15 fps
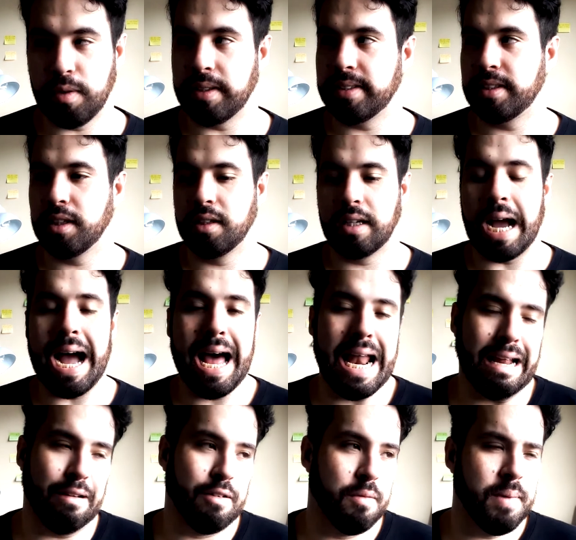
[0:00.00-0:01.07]
vai dizer,
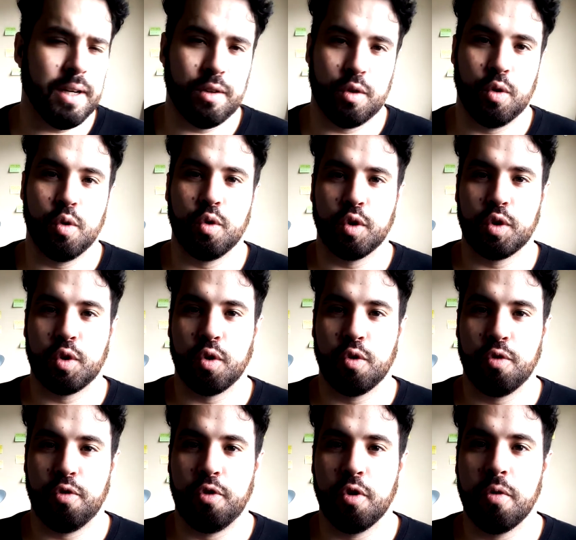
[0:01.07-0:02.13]
cara, como é que tu não gostou do
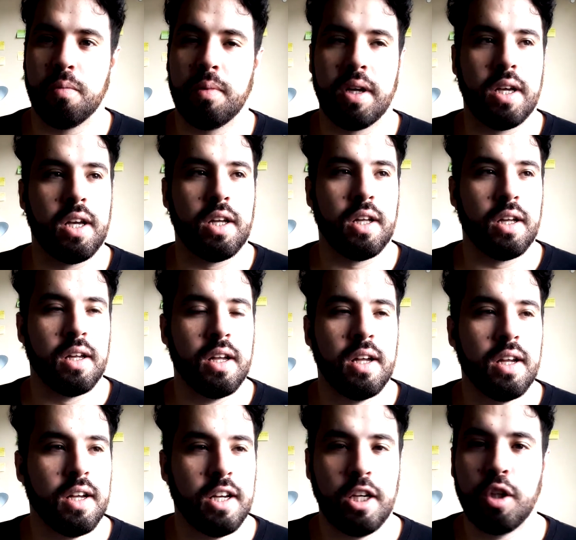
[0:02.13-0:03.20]
filme e,
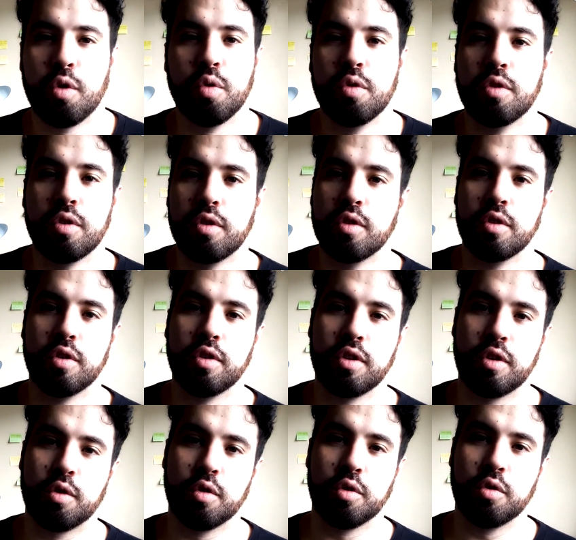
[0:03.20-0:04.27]
e tu, e
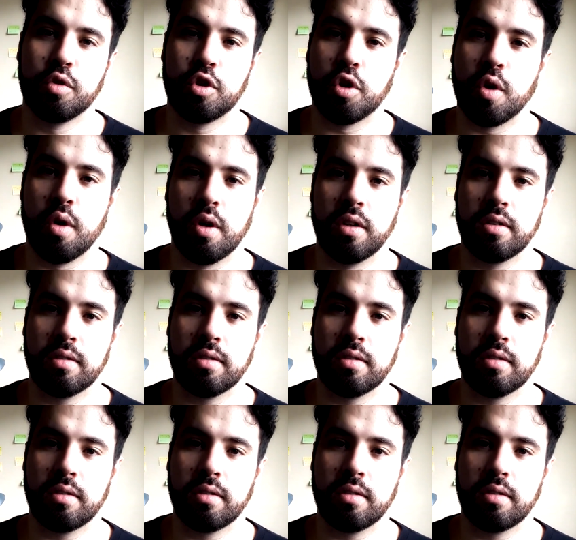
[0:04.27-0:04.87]
tu chorou?